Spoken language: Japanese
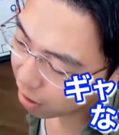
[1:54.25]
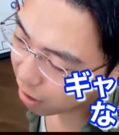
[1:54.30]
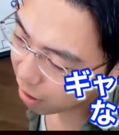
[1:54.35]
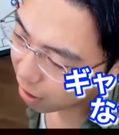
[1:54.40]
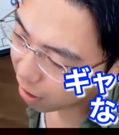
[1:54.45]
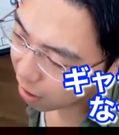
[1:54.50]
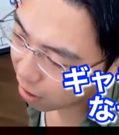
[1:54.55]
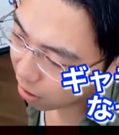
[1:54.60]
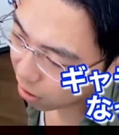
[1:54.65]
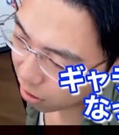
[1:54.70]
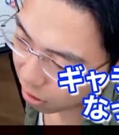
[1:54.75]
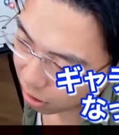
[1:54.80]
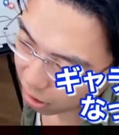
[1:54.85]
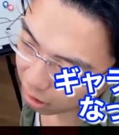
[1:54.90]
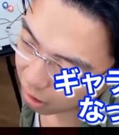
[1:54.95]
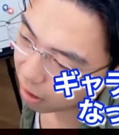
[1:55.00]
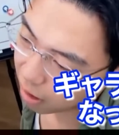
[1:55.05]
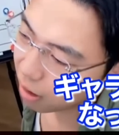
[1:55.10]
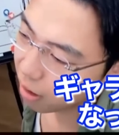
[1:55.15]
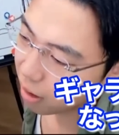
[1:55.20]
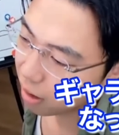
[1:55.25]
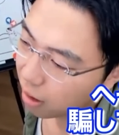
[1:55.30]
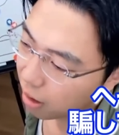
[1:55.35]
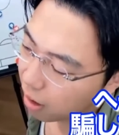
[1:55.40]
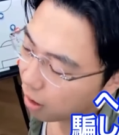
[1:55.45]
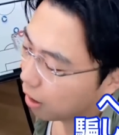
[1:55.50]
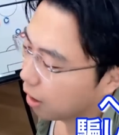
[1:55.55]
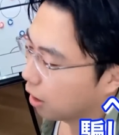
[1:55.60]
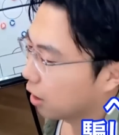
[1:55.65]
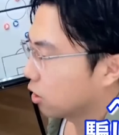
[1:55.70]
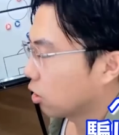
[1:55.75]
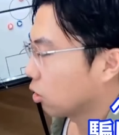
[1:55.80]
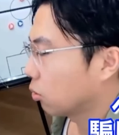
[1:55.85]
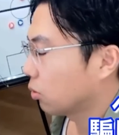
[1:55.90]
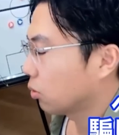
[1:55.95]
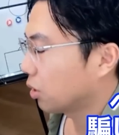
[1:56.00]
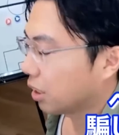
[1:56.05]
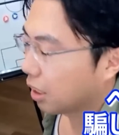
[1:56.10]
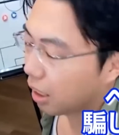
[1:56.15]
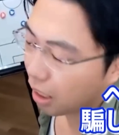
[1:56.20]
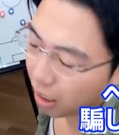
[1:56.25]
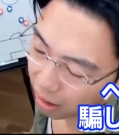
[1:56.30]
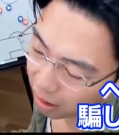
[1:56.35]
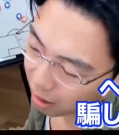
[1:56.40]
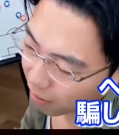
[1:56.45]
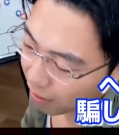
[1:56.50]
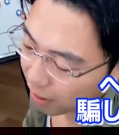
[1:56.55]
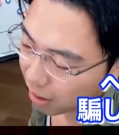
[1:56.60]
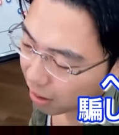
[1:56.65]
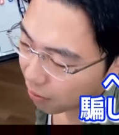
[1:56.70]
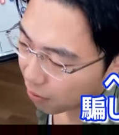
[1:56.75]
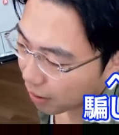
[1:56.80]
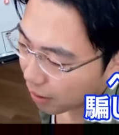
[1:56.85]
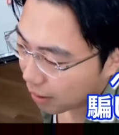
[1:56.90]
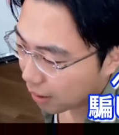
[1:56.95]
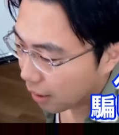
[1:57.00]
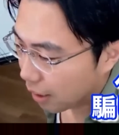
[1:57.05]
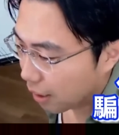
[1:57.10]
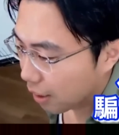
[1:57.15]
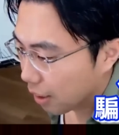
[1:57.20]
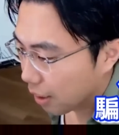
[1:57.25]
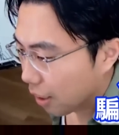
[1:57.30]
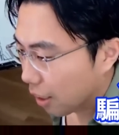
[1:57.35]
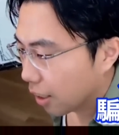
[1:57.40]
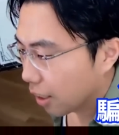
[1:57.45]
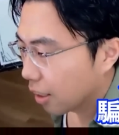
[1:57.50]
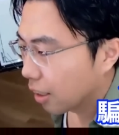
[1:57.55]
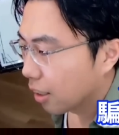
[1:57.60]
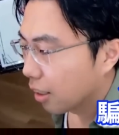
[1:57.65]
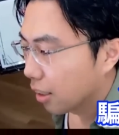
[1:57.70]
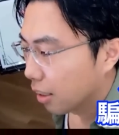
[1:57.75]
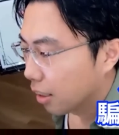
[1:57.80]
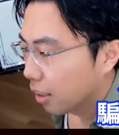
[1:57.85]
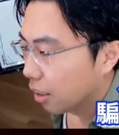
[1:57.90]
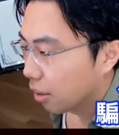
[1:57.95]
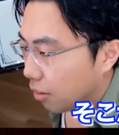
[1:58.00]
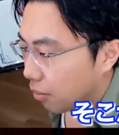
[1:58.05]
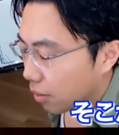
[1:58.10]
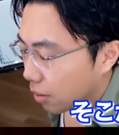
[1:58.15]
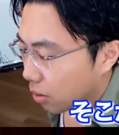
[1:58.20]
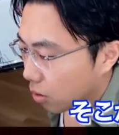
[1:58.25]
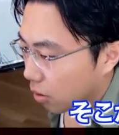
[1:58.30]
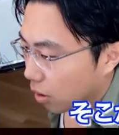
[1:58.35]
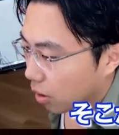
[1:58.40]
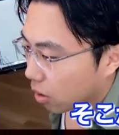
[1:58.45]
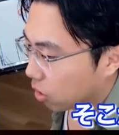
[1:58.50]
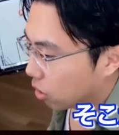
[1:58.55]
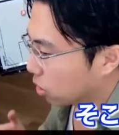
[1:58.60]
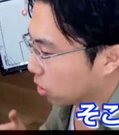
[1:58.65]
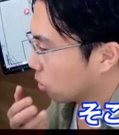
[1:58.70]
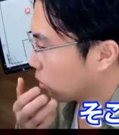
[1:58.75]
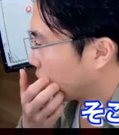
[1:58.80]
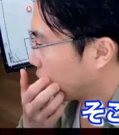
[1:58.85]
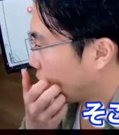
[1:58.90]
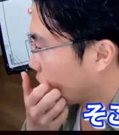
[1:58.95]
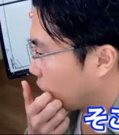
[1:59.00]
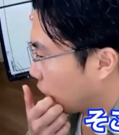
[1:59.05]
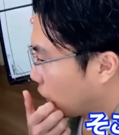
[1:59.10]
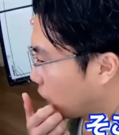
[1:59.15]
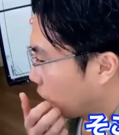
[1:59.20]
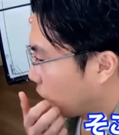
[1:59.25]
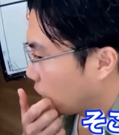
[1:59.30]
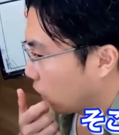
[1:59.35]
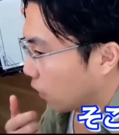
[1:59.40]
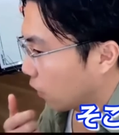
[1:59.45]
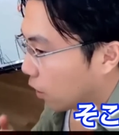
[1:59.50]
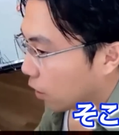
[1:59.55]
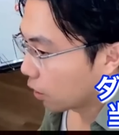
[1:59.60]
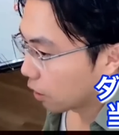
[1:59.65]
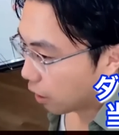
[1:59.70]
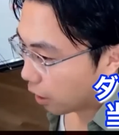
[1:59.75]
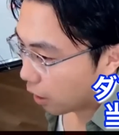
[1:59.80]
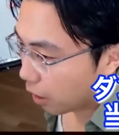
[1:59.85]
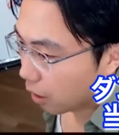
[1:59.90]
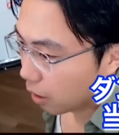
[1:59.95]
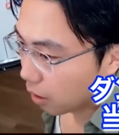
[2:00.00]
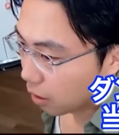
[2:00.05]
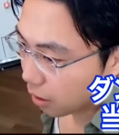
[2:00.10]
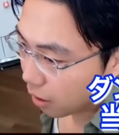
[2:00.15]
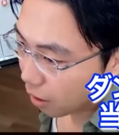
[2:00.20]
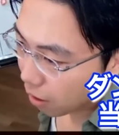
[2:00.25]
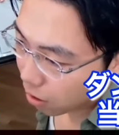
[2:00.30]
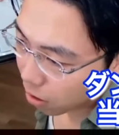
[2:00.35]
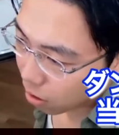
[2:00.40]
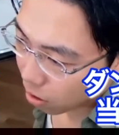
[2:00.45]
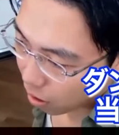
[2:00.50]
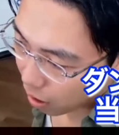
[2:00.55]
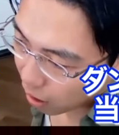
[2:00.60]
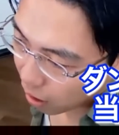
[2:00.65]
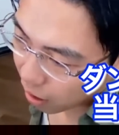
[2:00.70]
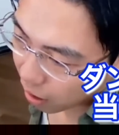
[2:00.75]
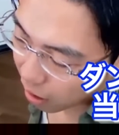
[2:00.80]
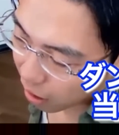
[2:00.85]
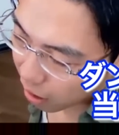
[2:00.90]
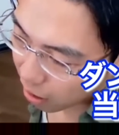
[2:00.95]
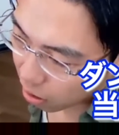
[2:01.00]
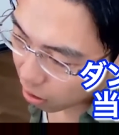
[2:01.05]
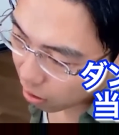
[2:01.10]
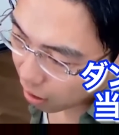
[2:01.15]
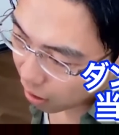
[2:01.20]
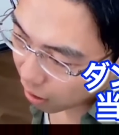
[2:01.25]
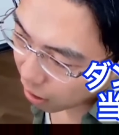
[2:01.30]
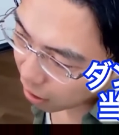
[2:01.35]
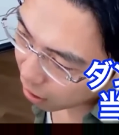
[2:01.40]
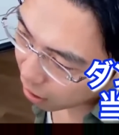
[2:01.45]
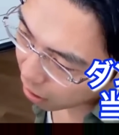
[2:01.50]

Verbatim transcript: になったところに、へその向きで騙してパス入れて、まあ、そこからシュートが、ね、ダンクのね、かかとに当たった